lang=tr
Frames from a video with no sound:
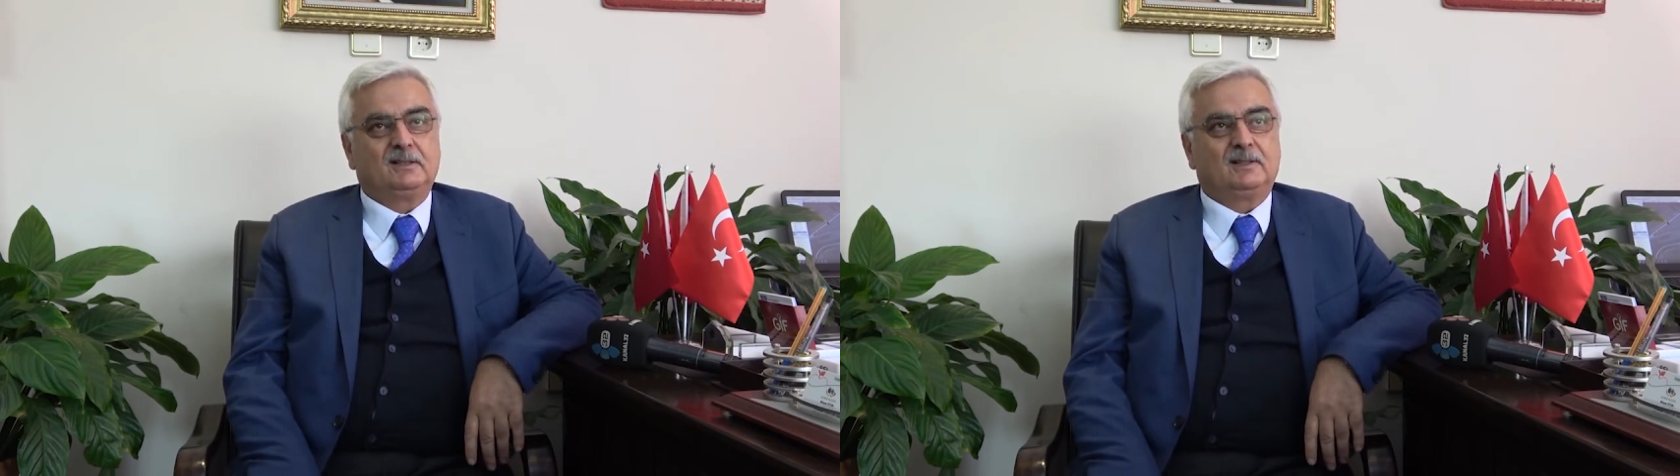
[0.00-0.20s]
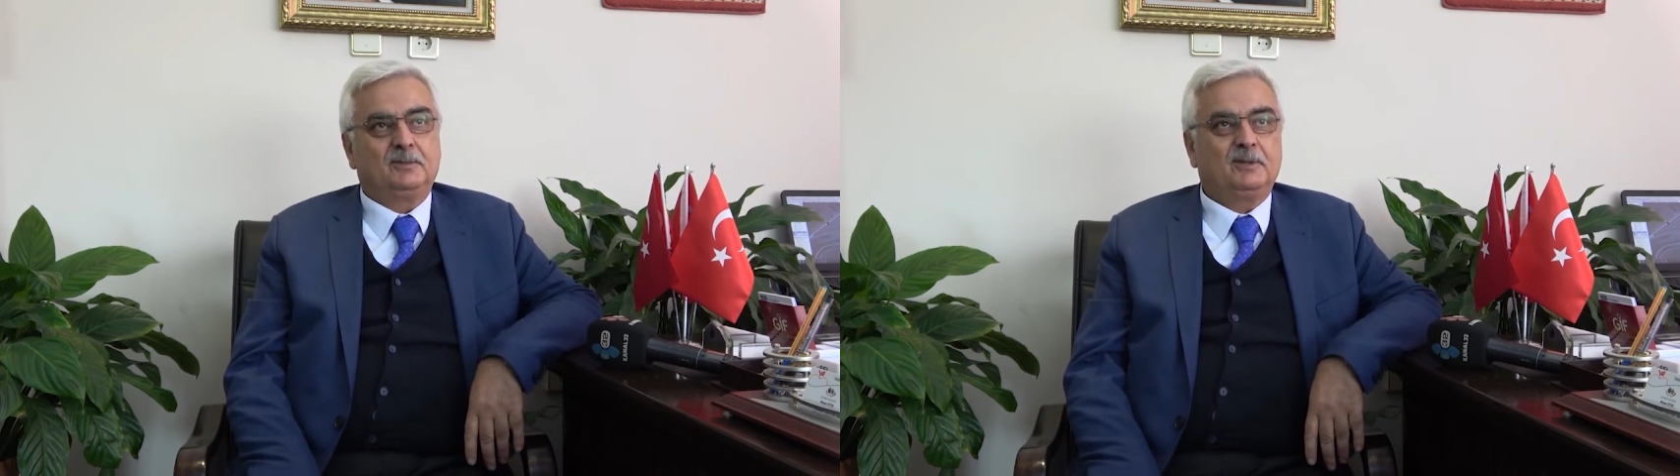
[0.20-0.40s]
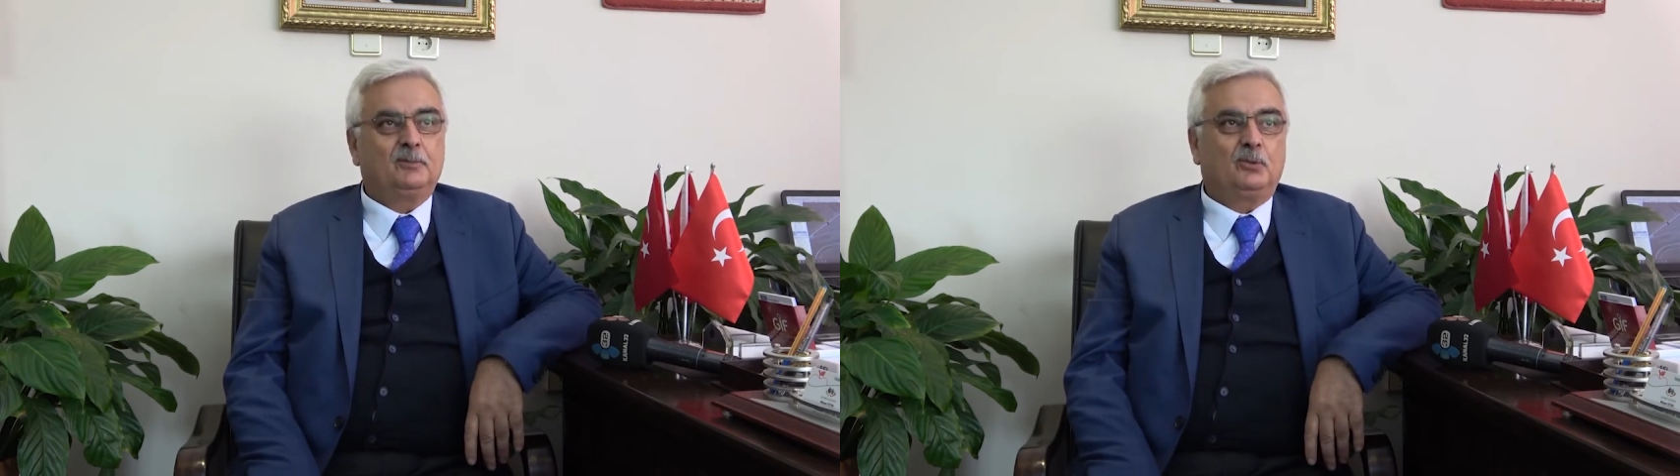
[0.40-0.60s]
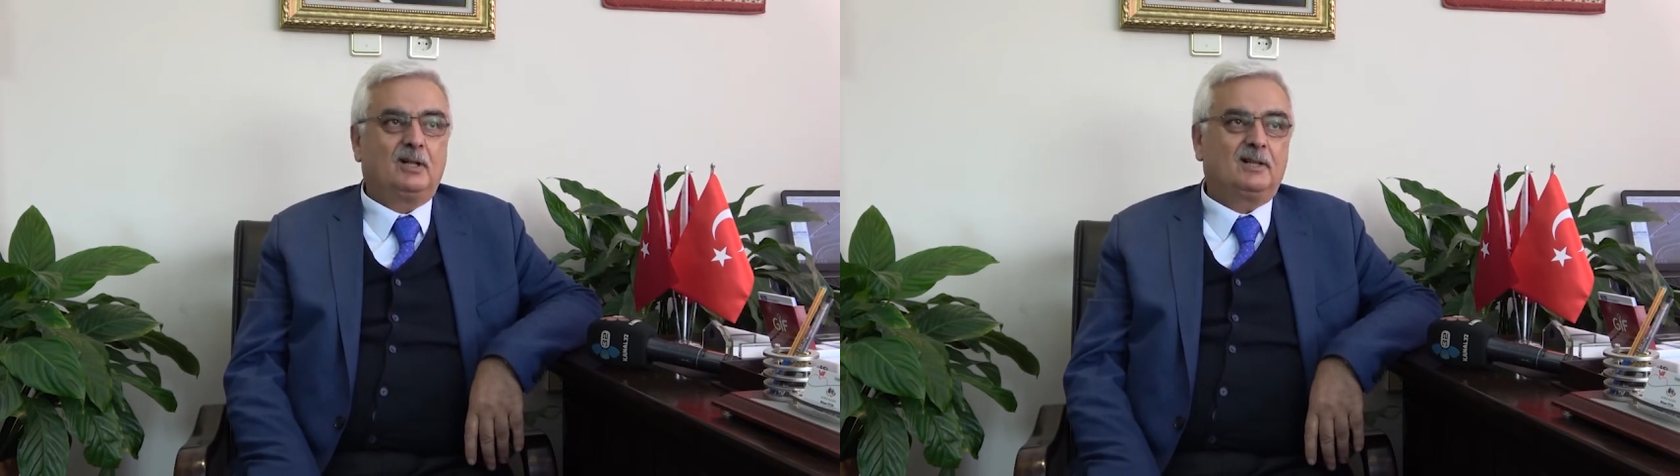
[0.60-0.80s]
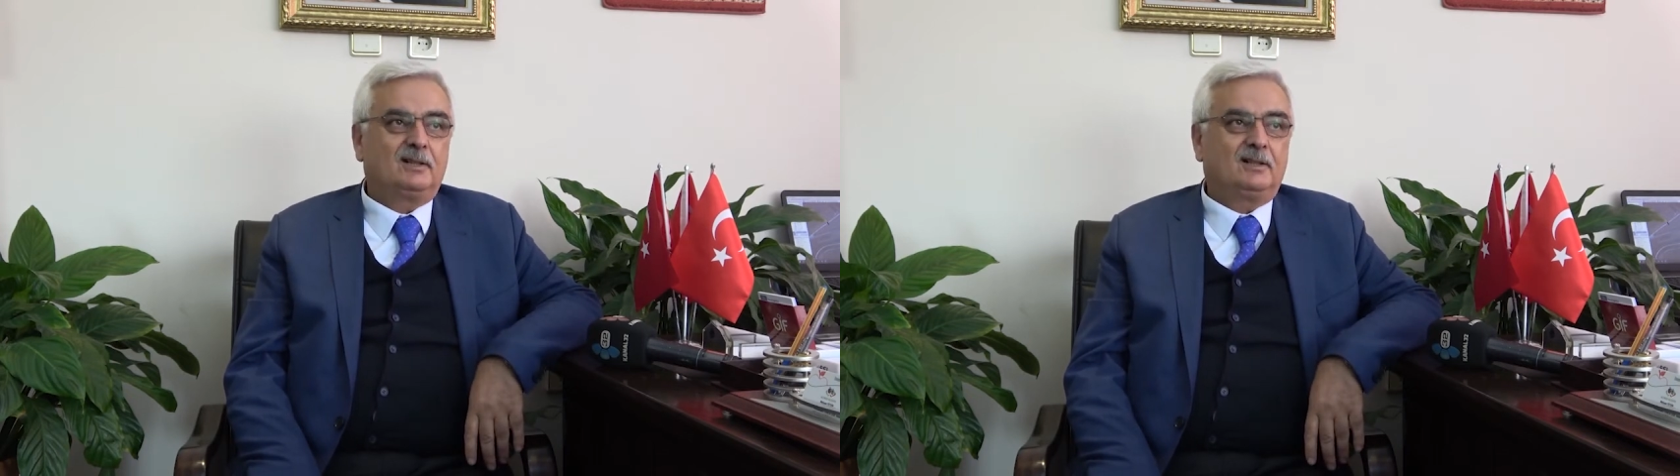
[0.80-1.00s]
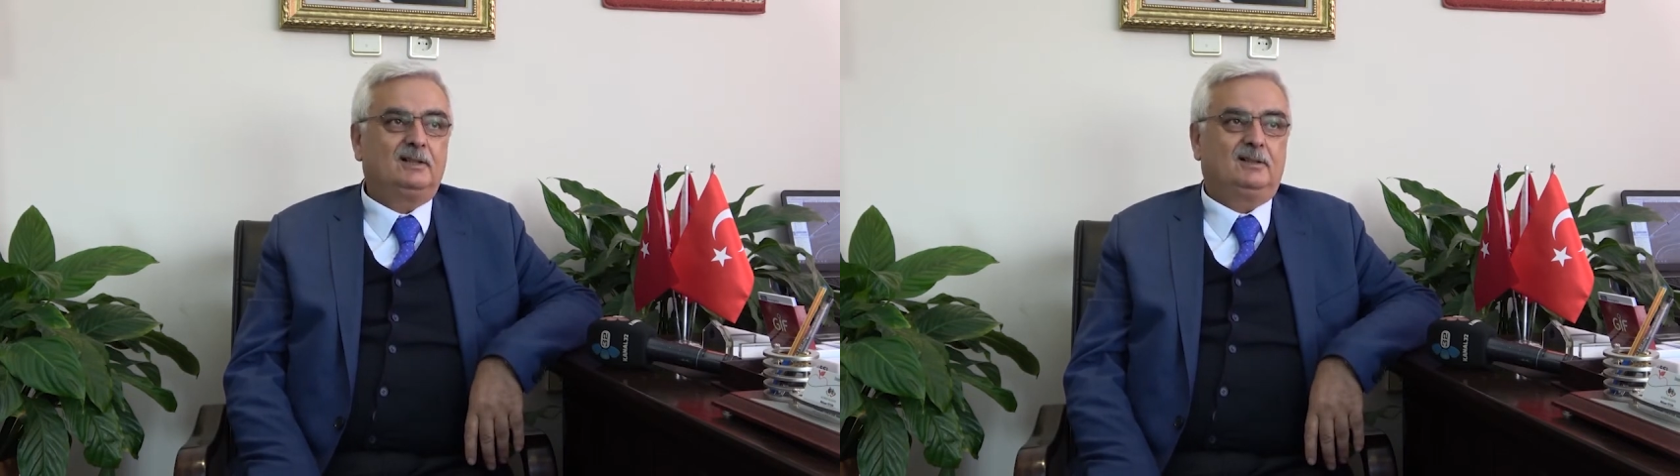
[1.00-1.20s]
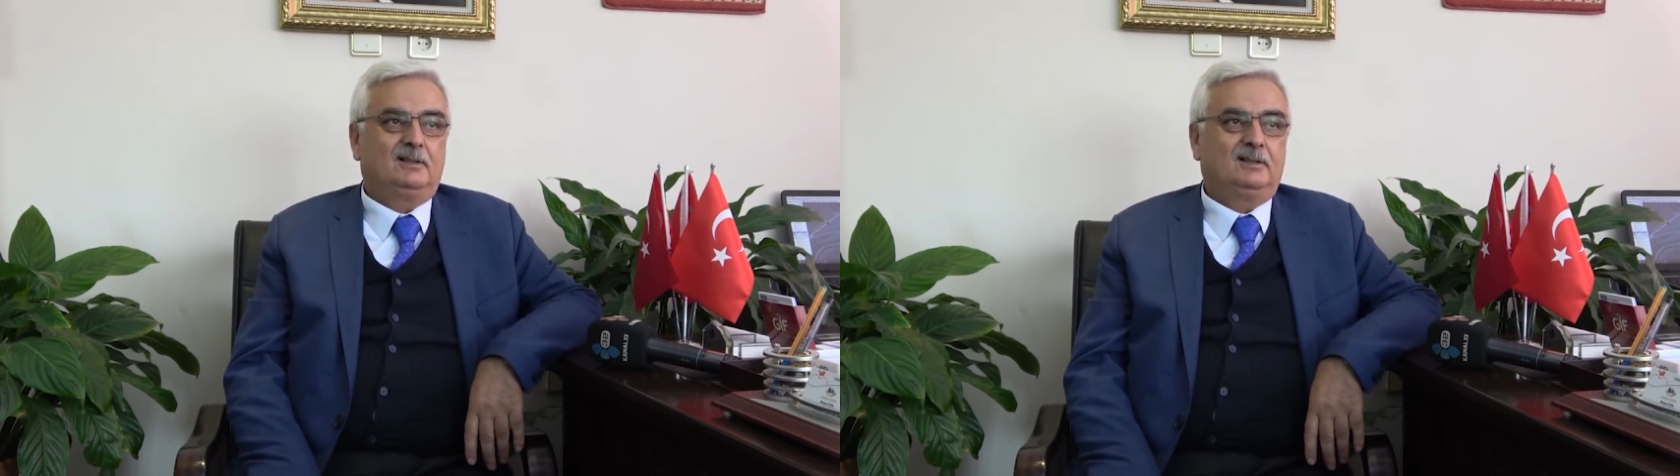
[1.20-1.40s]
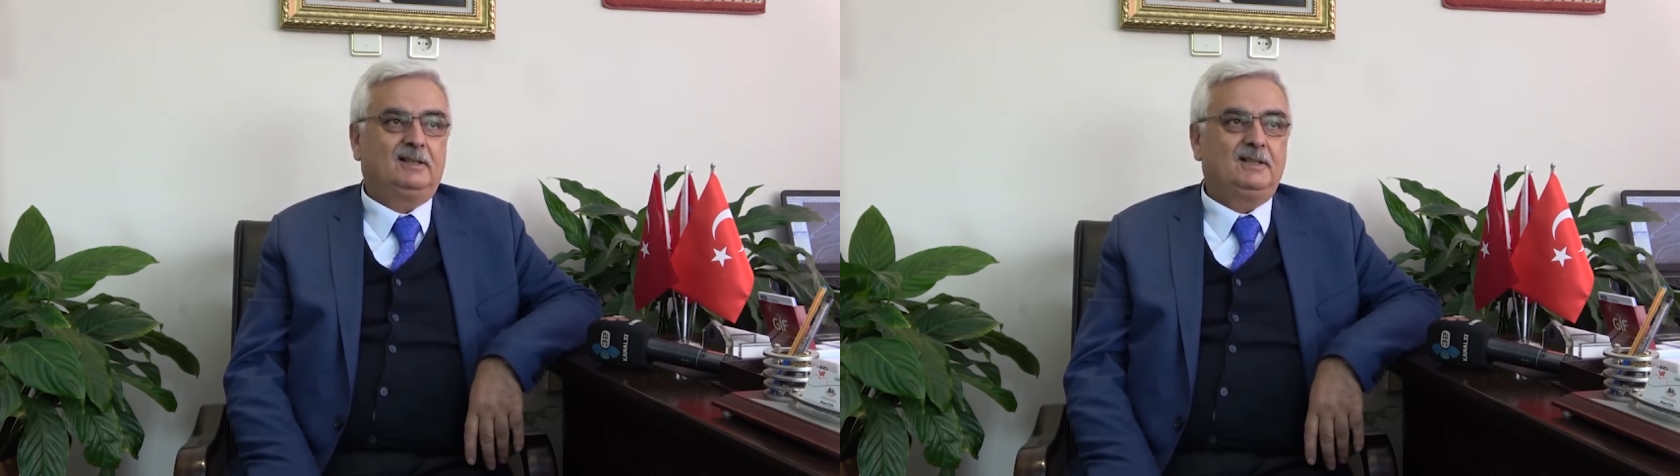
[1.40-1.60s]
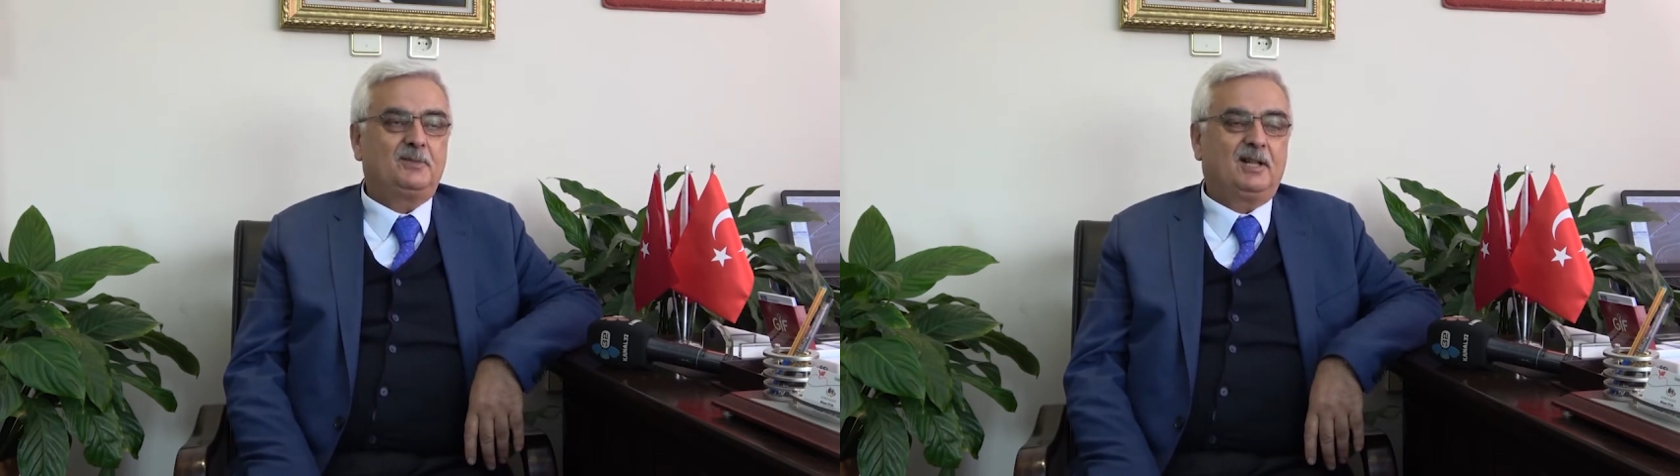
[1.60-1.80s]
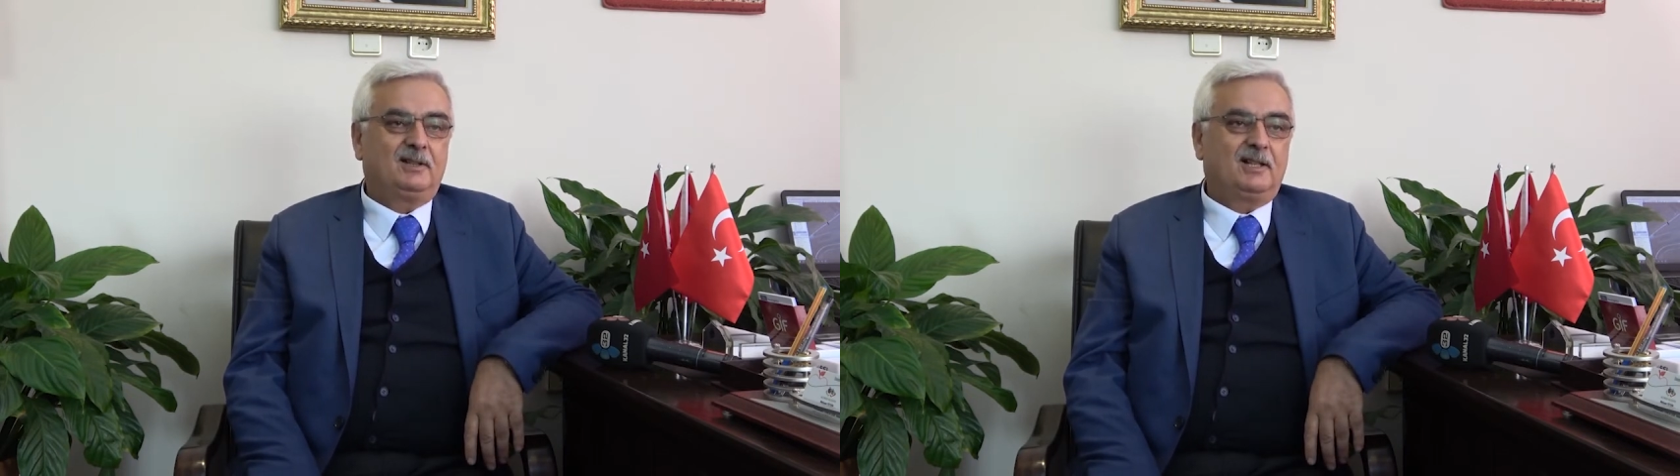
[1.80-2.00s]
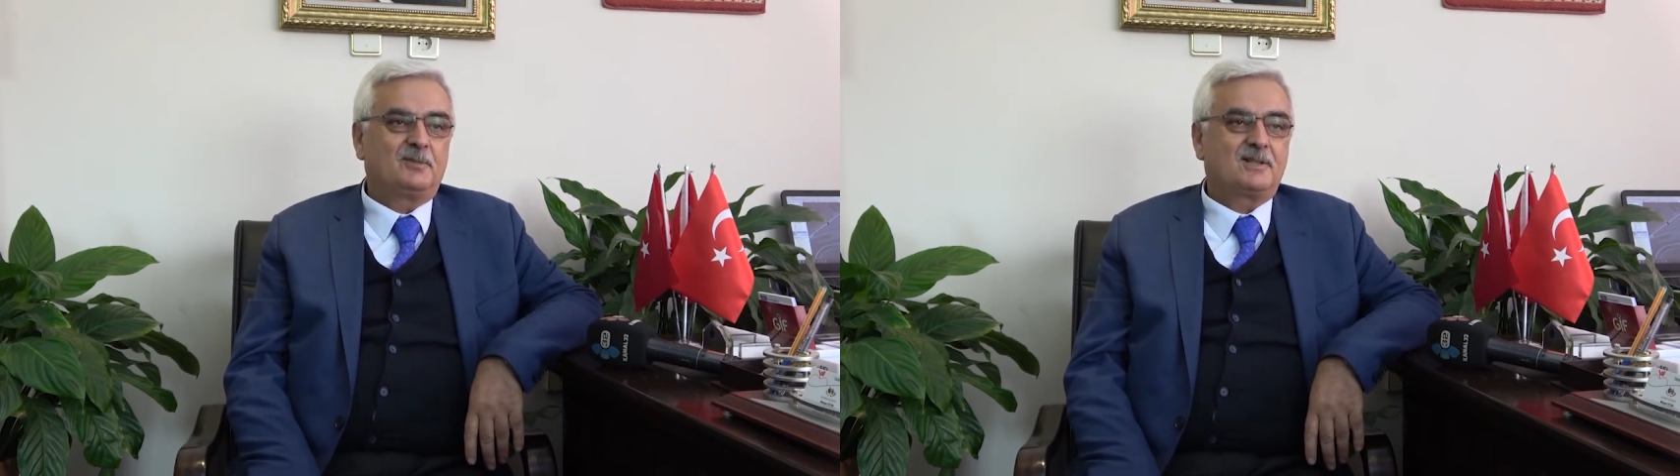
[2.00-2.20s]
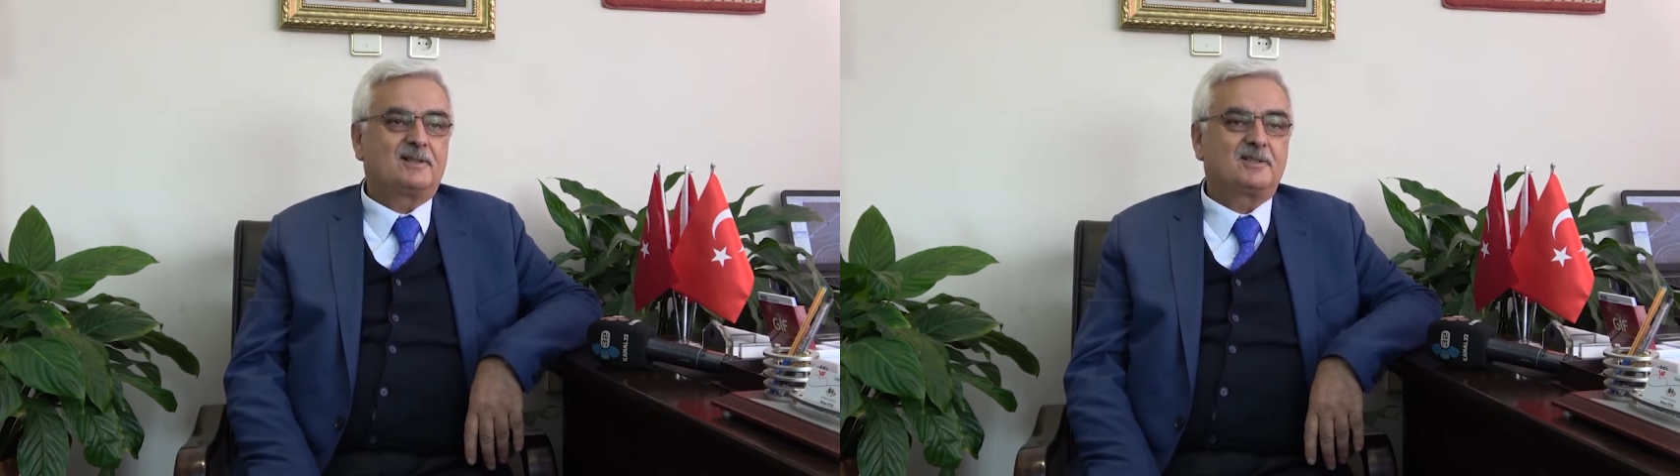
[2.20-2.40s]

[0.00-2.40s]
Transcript: Tabi bu arada imkanlarımızın